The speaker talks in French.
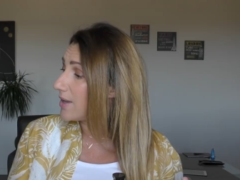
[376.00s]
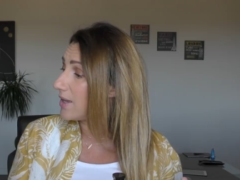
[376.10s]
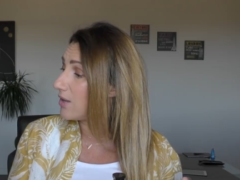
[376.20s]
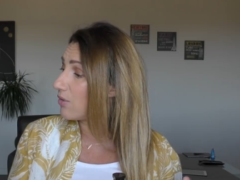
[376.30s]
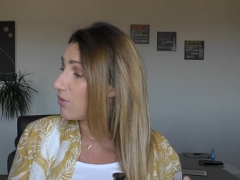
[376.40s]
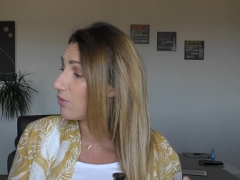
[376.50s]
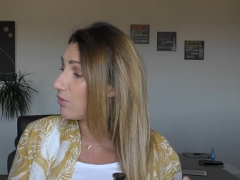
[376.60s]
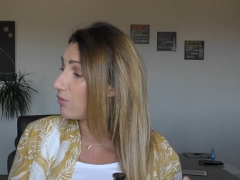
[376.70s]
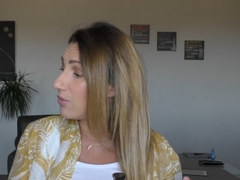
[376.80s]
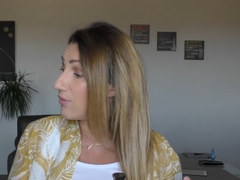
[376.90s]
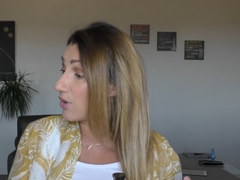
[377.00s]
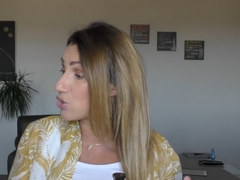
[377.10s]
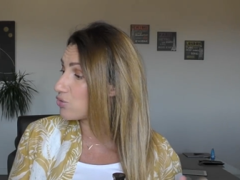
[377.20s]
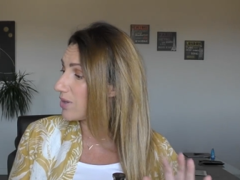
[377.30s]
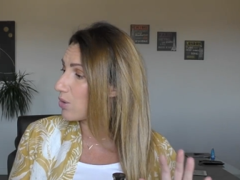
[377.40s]
Euh, et,
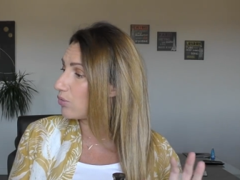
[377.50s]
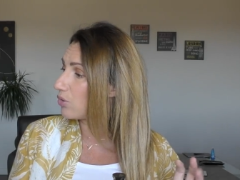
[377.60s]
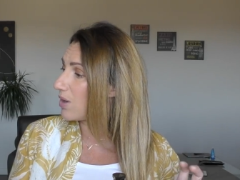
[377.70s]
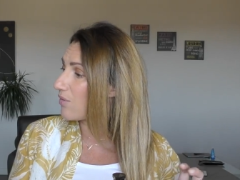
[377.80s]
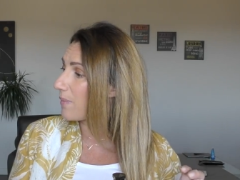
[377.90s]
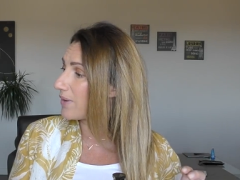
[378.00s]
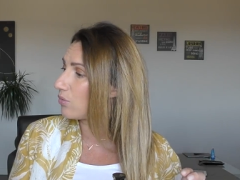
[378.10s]
voilà, je suis très contente de l'avoir pris.